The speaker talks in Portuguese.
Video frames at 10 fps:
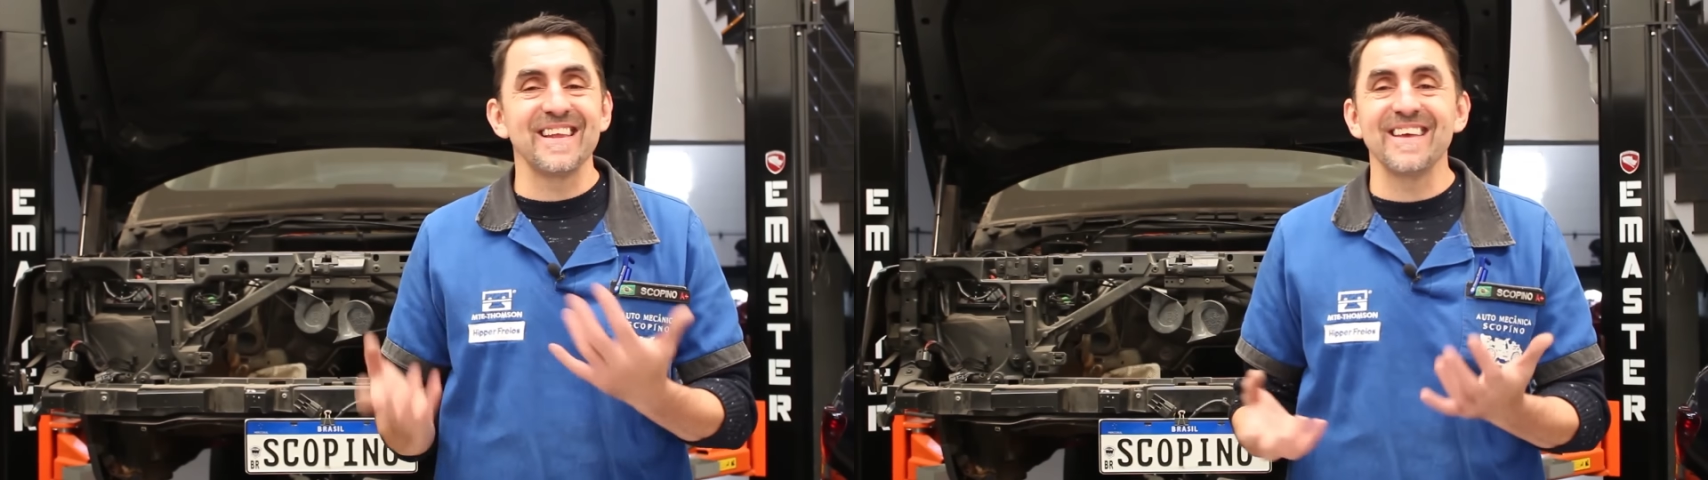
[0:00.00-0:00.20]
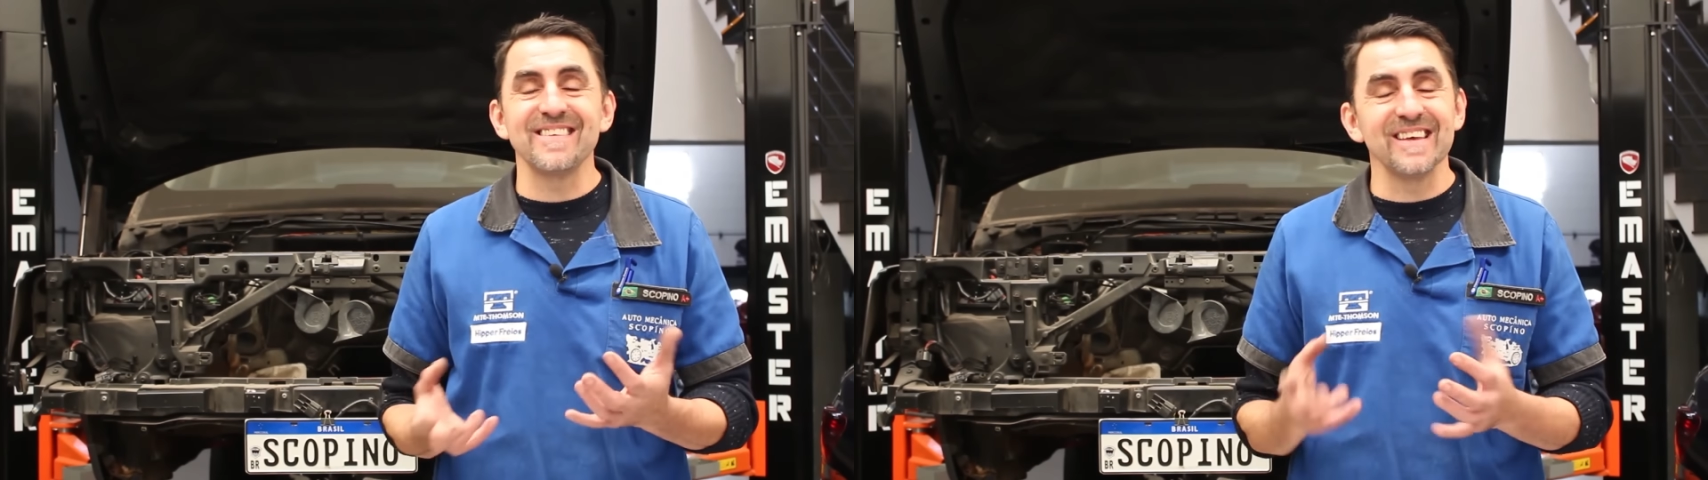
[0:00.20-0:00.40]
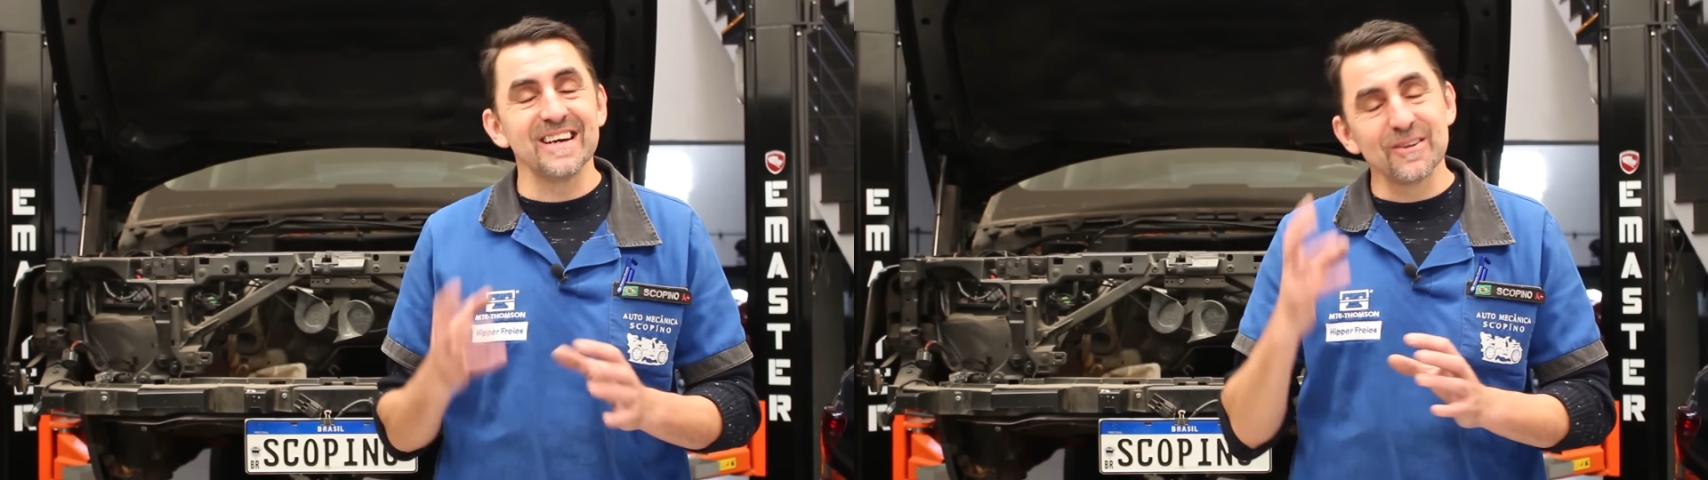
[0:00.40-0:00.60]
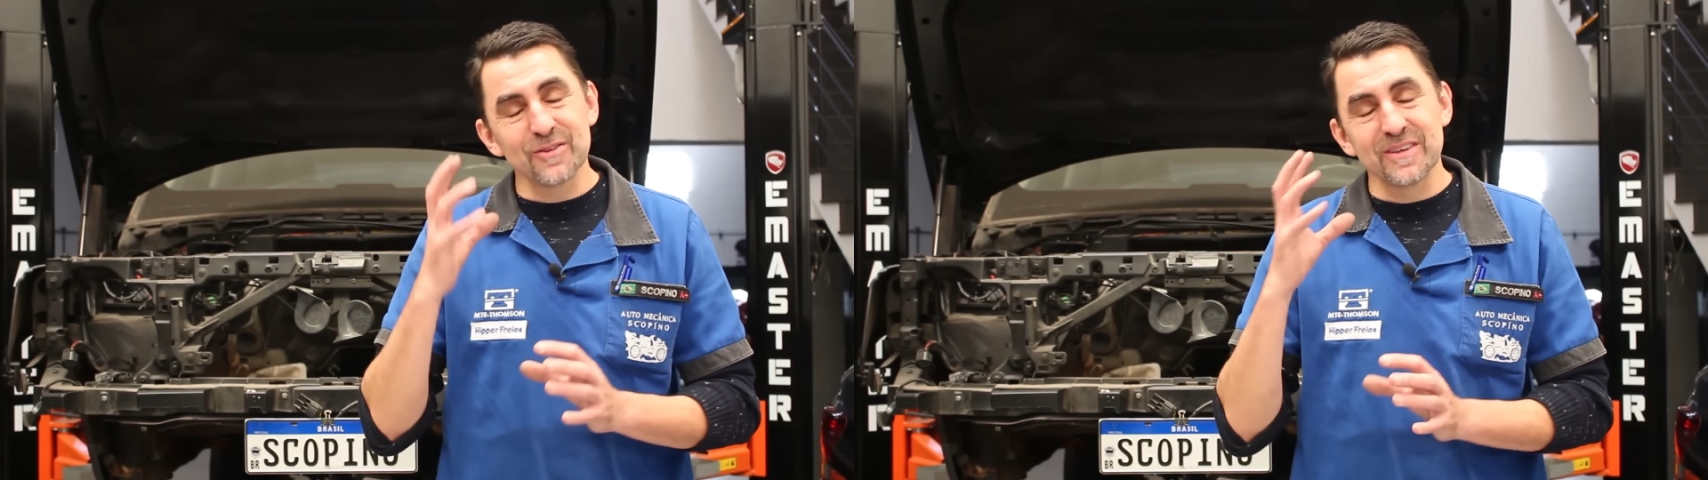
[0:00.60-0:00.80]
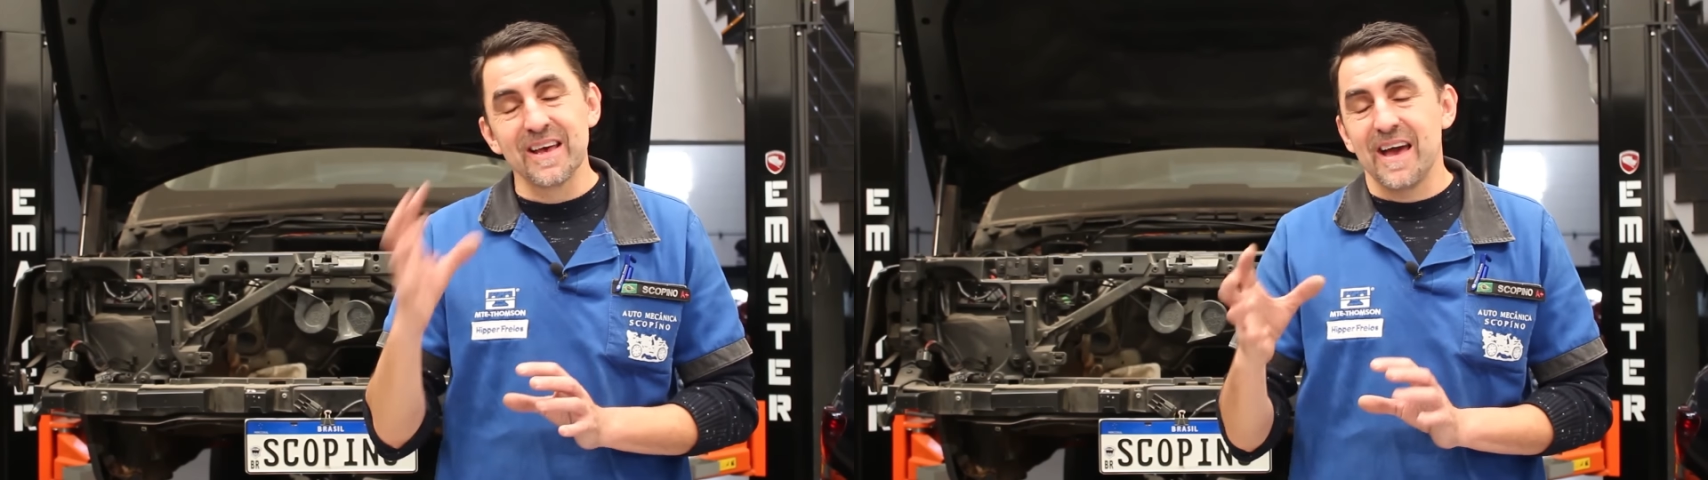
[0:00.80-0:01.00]
13
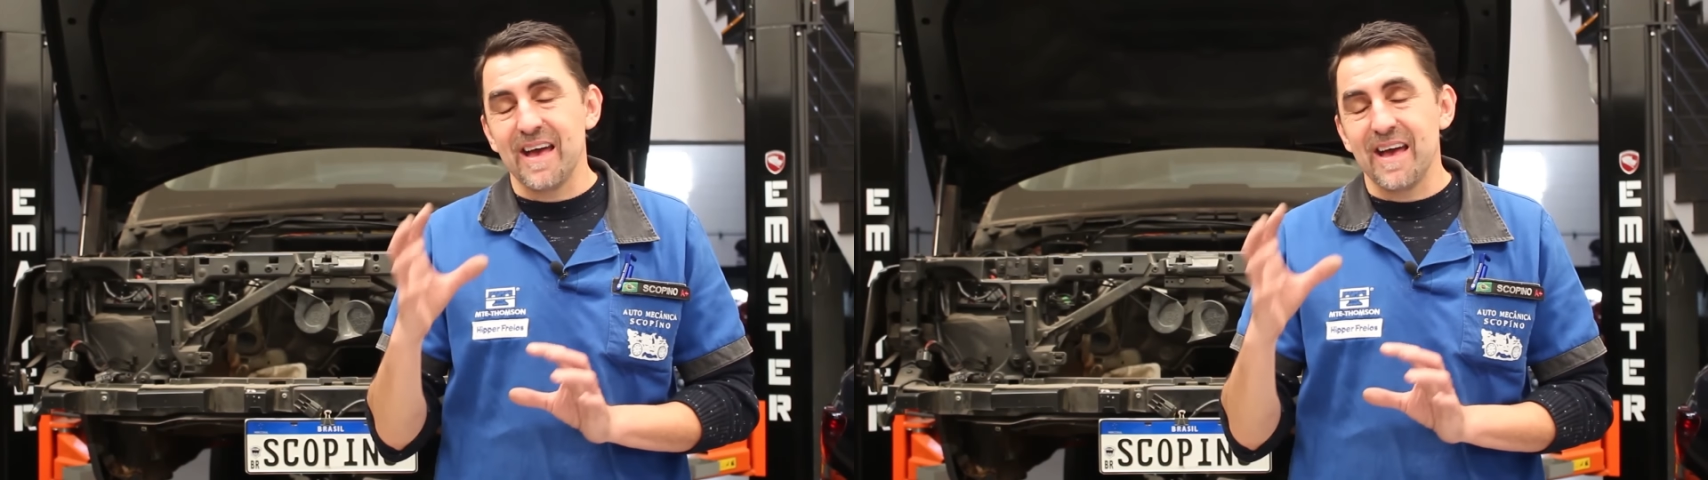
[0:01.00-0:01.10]
anos,